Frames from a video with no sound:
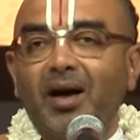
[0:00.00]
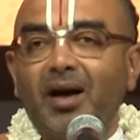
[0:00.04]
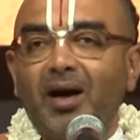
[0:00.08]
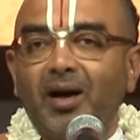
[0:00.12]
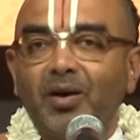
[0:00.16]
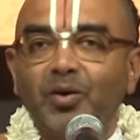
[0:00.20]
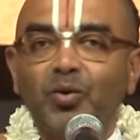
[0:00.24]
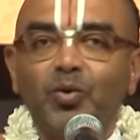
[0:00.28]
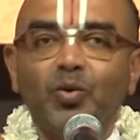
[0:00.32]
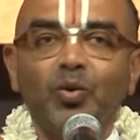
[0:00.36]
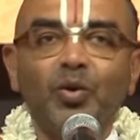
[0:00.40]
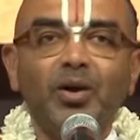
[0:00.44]

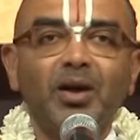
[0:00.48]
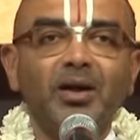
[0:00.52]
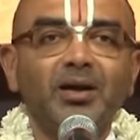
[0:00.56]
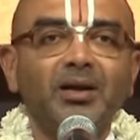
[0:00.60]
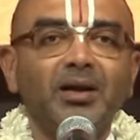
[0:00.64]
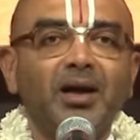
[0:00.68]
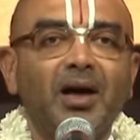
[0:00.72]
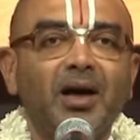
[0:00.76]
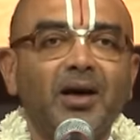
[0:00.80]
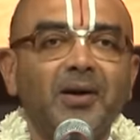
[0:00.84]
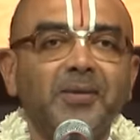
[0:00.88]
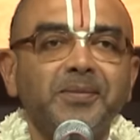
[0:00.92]
அனுகூல
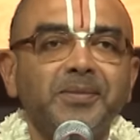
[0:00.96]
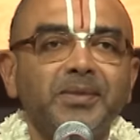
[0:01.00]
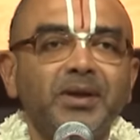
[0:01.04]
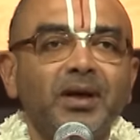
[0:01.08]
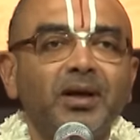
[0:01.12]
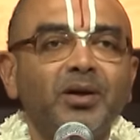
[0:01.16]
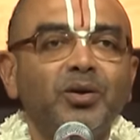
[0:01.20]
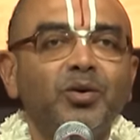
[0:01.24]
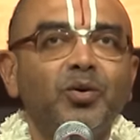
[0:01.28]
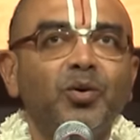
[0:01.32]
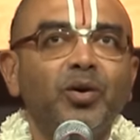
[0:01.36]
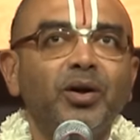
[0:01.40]
ஞானம்
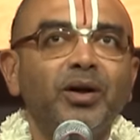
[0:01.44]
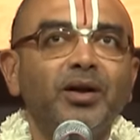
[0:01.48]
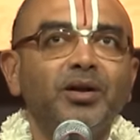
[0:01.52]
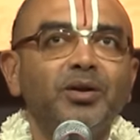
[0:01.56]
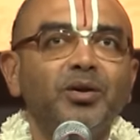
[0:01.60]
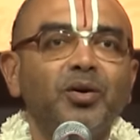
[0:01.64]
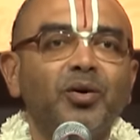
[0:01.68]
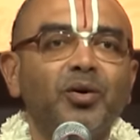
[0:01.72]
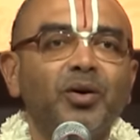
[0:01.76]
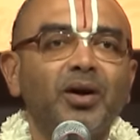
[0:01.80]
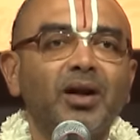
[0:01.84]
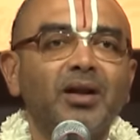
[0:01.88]
எங்கோ
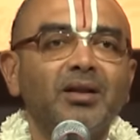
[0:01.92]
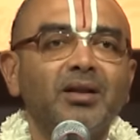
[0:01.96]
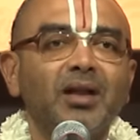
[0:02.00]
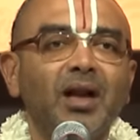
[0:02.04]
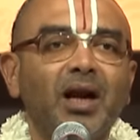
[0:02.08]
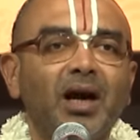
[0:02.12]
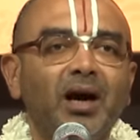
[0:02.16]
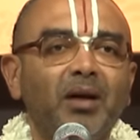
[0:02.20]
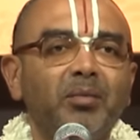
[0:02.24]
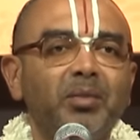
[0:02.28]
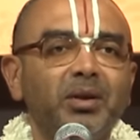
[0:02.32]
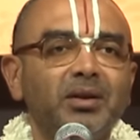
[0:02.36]
ஏதோ ஒரு
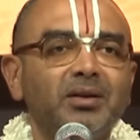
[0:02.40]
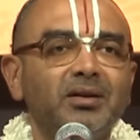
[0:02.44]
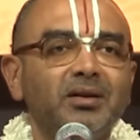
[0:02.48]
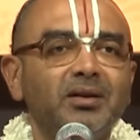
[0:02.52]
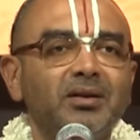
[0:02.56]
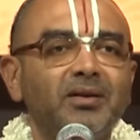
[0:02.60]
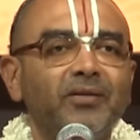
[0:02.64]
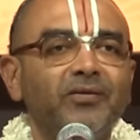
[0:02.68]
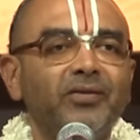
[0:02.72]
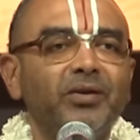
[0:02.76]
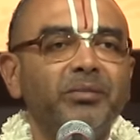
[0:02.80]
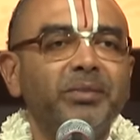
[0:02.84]
இடத்துல ஆபத்து
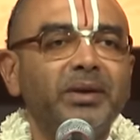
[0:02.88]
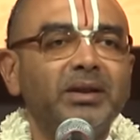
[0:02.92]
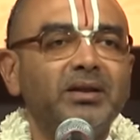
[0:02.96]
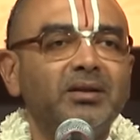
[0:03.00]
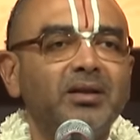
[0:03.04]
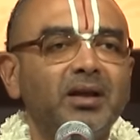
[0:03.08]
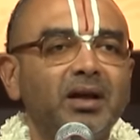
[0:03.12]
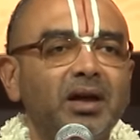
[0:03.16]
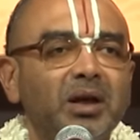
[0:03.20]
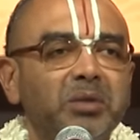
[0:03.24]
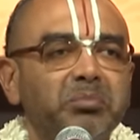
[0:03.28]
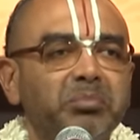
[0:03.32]

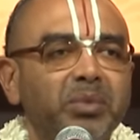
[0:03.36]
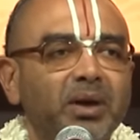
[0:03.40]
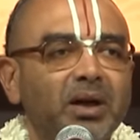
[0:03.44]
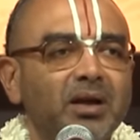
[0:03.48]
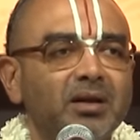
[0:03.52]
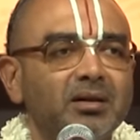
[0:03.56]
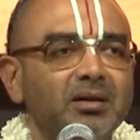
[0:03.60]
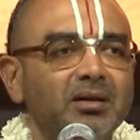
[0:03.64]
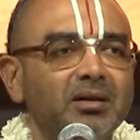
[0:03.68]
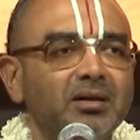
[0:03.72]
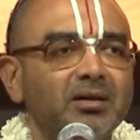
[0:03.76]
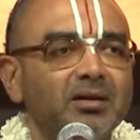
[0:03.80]
விபத்து
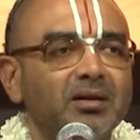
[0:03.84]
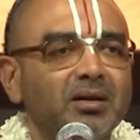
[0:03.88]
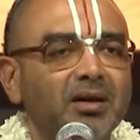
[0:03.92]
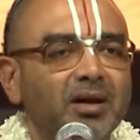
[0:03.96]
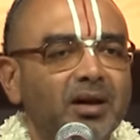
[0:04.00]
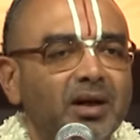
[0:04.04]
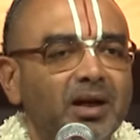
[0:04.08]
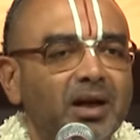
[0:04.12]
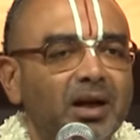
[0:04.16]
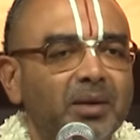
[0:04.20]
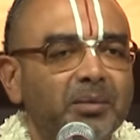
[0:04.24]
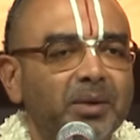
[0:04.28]
ஏற்படுறது
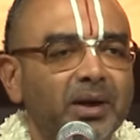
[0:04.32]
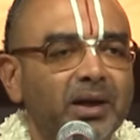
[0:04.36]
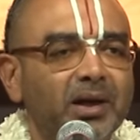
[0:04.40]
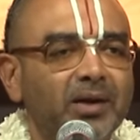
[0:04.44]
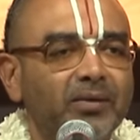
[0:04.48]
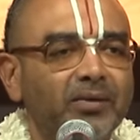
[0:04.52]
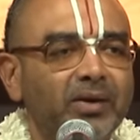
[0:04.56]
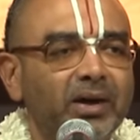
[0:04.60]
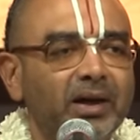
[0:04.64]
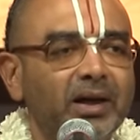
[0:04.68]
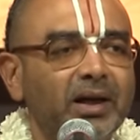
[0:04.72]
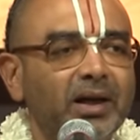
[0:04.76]

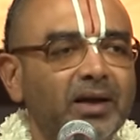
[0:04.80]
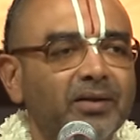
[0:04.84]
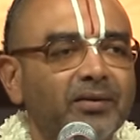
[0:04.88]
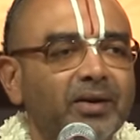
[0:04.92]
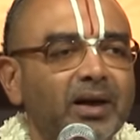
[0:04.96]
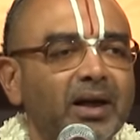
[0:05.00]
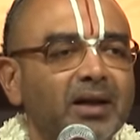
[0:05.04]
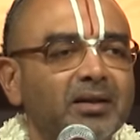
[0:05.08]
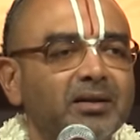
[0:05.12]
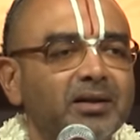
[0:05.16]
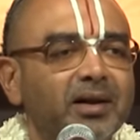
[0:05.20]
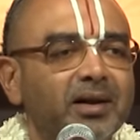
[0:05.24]
நமக்கு
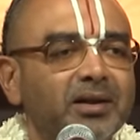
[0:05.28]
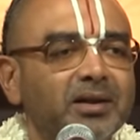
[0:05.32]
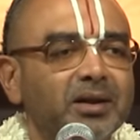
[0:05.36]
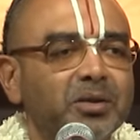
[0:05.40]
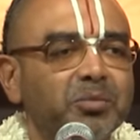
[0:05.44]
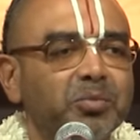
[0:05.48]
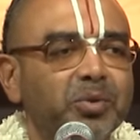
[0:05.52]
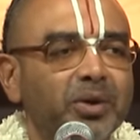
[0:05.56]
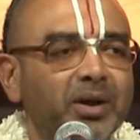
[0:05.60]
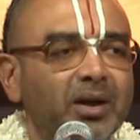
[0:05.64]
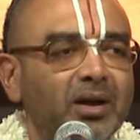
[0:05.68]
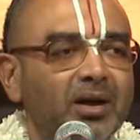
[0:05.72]
வேண்டியவர் அந்த
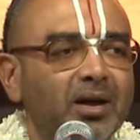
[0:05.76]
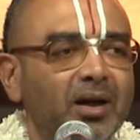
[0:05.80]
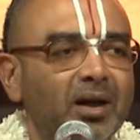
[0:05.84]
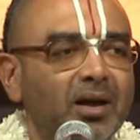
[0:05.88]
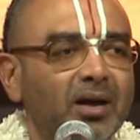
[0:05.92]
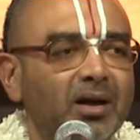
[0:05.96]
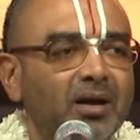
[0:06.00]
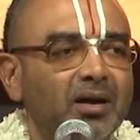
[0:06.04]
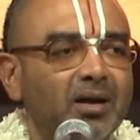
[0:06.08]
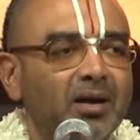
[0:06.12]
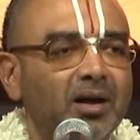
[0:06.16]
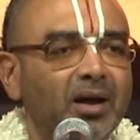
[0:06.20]
இடத்துக்கு
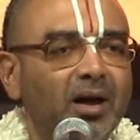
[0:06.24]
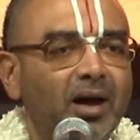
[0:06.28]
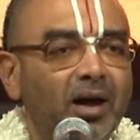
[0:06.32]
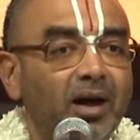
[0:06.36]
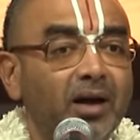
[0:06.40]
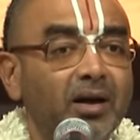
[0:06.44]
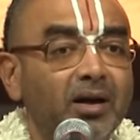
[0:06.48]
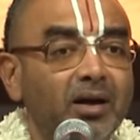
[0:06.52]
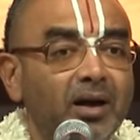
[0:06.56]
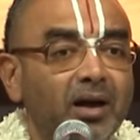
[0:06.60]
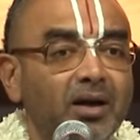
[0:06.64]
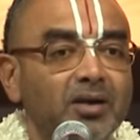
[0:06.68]
போயிருக்கார்
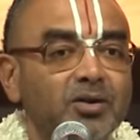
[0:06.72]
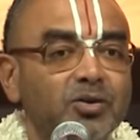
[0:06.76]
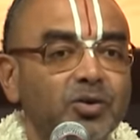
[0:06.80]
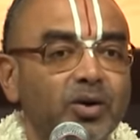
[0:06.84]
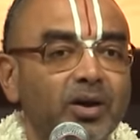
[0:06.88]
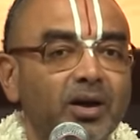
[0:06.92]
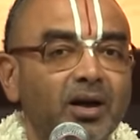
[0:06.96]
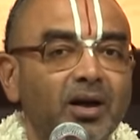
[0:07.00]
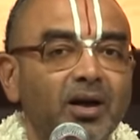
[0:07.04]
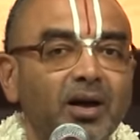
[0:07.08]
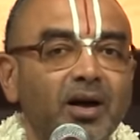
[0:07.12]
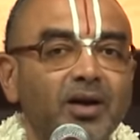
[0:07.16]
என்னாச்சோ
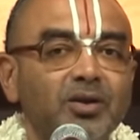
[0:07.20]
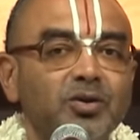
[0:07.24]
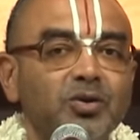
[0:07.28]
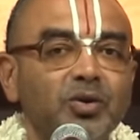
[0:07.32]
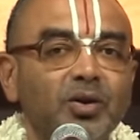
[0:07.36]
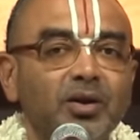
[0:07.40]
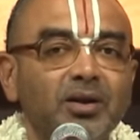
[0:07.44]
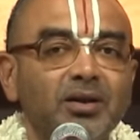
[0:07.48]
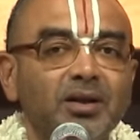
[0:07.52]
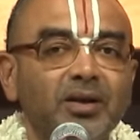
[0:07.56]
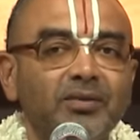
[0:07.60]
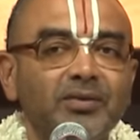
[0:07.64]

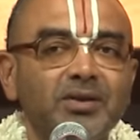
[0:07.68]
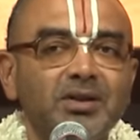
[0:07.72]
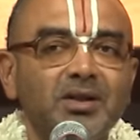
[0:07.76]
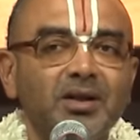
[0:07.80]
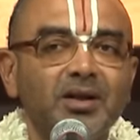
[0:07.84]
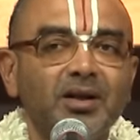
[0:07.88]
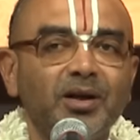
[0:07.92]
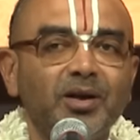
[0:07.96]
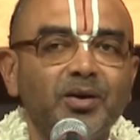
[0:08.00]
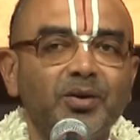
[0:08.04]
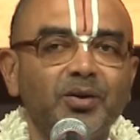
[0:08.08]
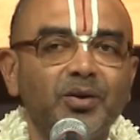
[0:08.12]
என்னாச்சோன்னு
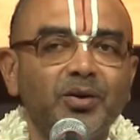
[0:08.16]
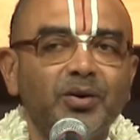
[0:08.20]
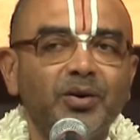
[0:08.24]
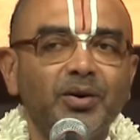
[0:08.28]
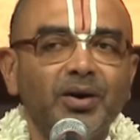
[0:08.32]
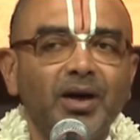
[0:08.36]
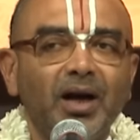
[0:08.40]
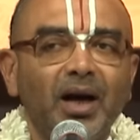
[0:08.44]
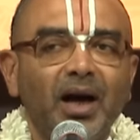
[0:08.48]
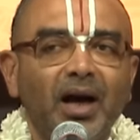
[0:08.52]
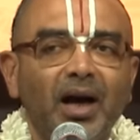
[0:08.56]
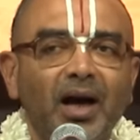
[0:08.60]
தவிச்சுட்டே இருக்கும்
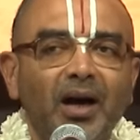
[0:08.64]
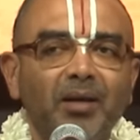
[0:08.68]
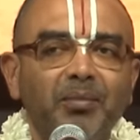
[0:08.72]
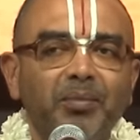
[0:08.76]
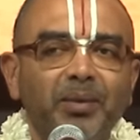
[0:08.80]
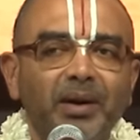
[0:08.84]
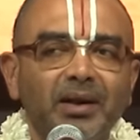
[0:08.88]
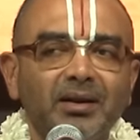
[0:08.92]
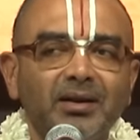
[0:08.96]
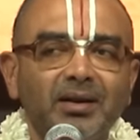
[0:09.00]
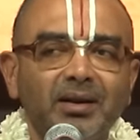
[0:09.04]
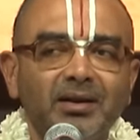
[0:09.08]

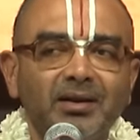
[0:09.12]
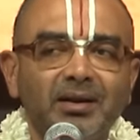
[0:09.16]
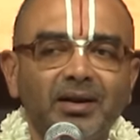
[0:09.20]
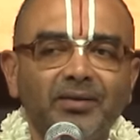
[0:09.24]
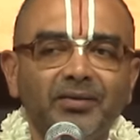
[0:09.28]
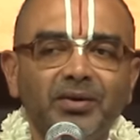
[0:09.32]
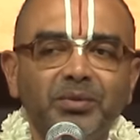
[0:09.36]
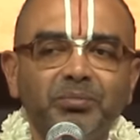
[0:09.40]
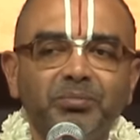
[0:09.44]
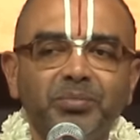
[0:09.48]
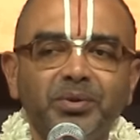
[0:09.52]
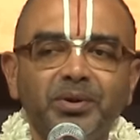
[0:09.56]
அப்போ அந்த
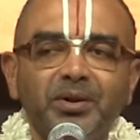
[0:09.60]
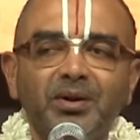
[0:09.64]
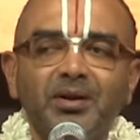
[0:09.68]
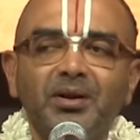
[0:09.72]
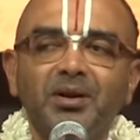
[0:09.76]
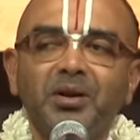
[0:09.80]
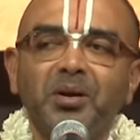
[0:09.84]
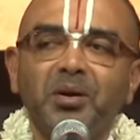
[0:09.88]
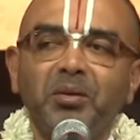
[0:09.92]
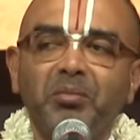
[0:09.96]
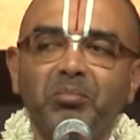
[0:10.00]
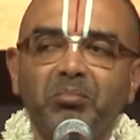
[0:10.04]
தவிப்பு
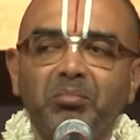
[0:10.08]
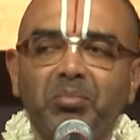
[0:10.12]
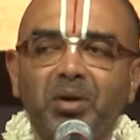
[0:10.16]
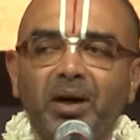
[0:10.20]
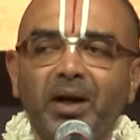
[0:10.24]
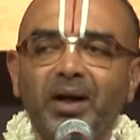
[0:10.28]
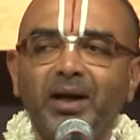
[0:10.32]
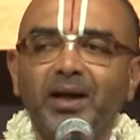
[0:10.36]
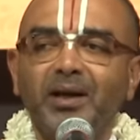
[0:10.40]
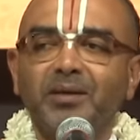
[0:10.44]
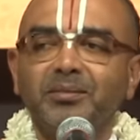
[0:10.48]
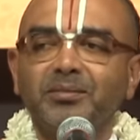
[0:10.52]

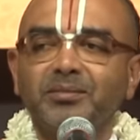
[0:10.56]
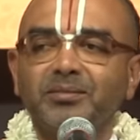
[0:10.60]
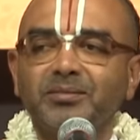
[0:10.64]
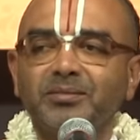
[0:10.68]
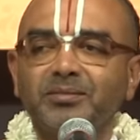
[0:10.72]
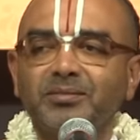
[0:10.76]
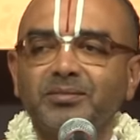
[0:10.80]
பயம்